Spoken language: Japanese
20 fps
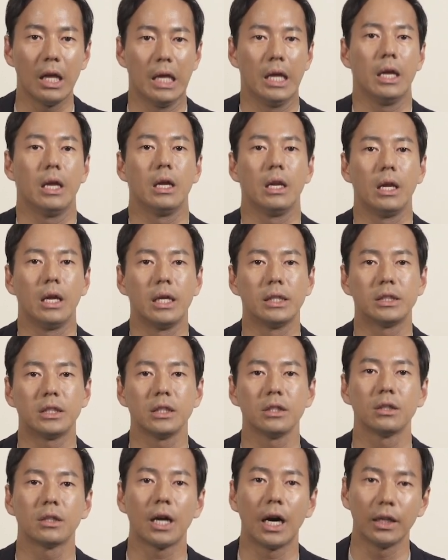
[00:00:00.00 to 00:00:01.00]
えー、
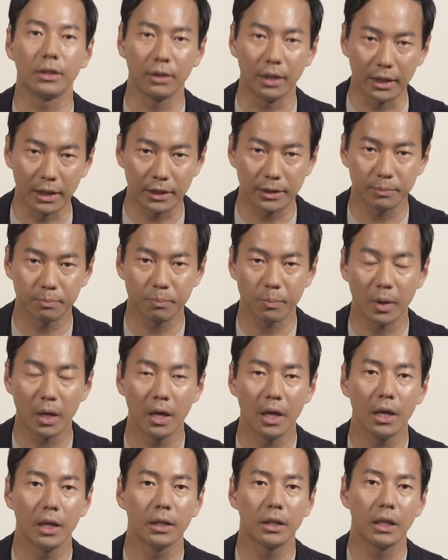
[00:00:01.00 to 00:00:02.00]
レーシングカートなんです
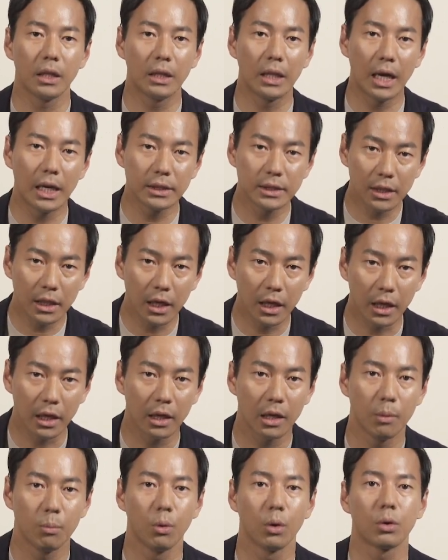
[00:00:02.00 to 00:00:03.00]
でなぜ
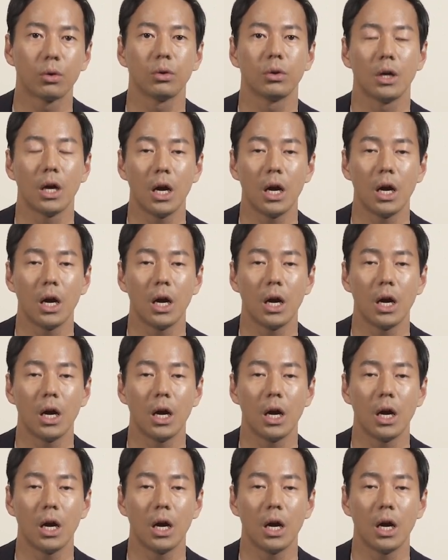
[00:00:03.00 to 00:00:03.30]
僕